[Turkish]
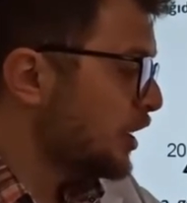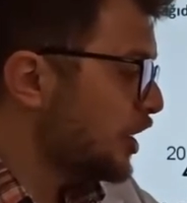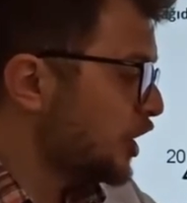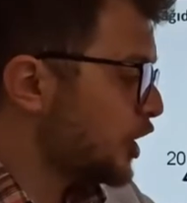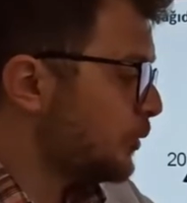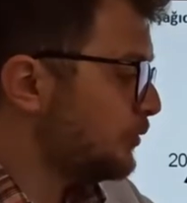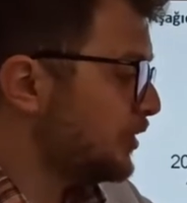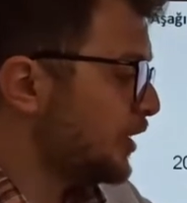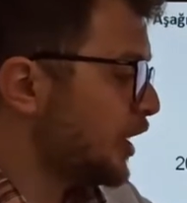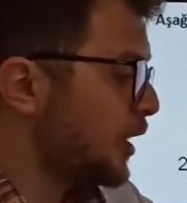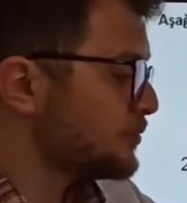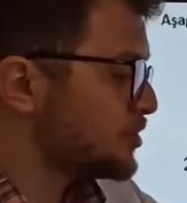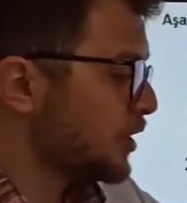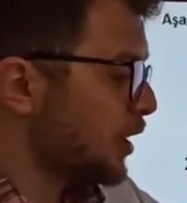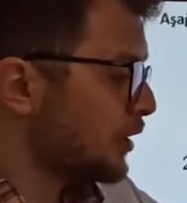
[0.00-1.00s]
2000'de ne
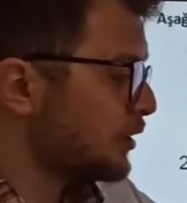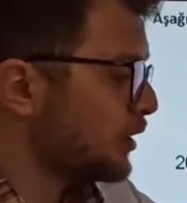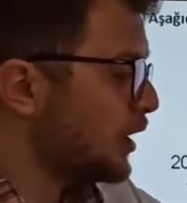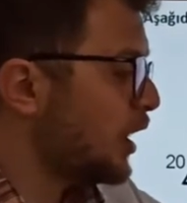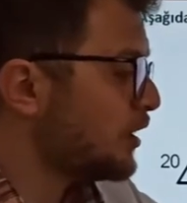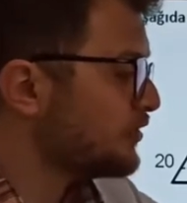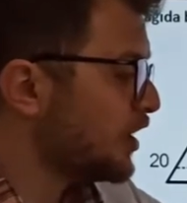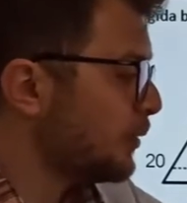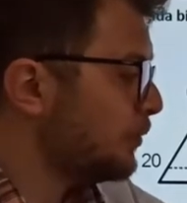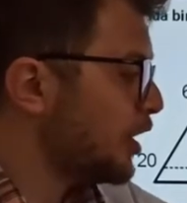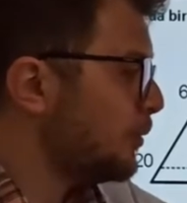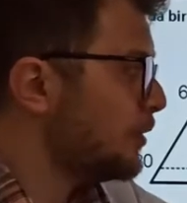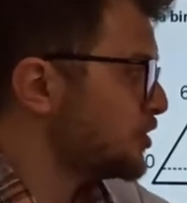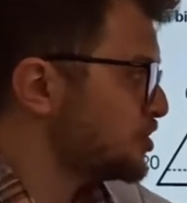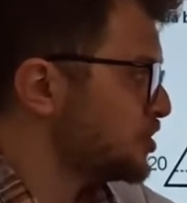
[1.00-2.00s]
yapacak artık?
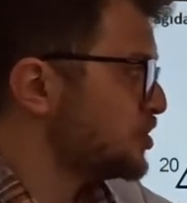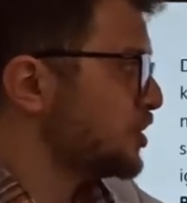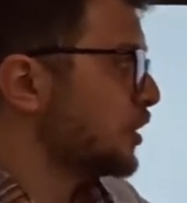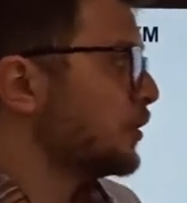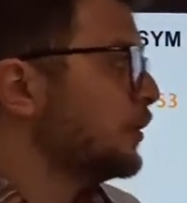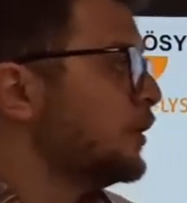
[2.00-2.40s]
Azalmaya başlayacak.